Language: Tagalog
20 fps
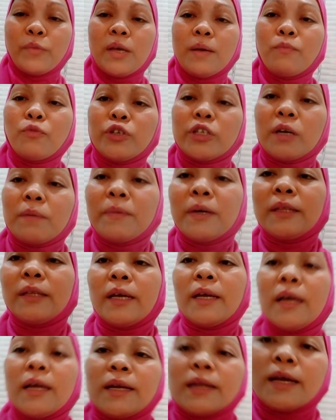Imo siyang
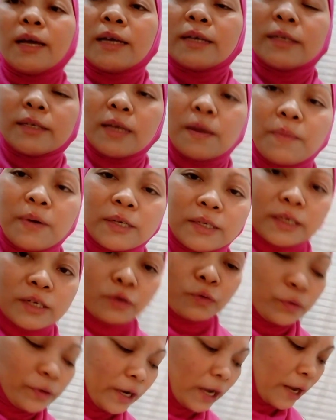bantayan guys kay
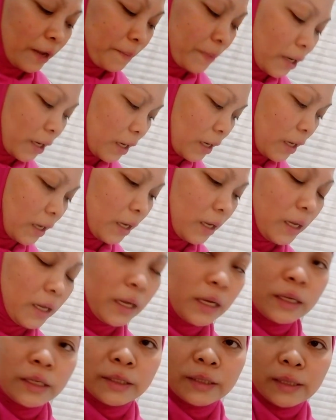basin og naay mga
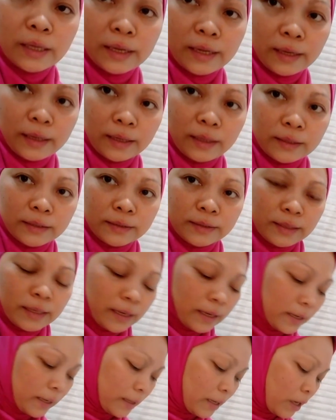sa
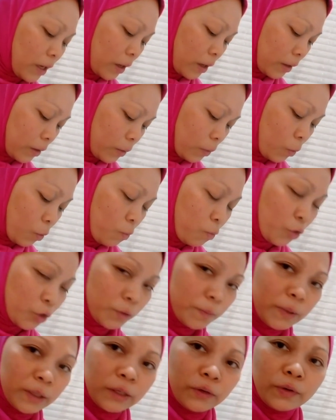sa
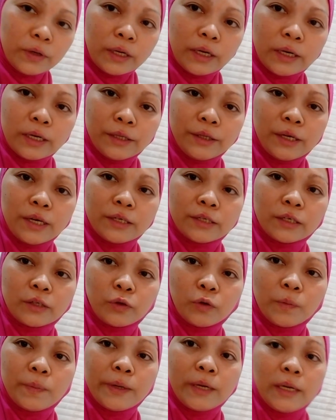ubos bitaw niya ni drain
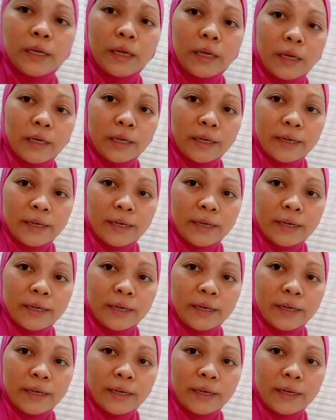sa tubig.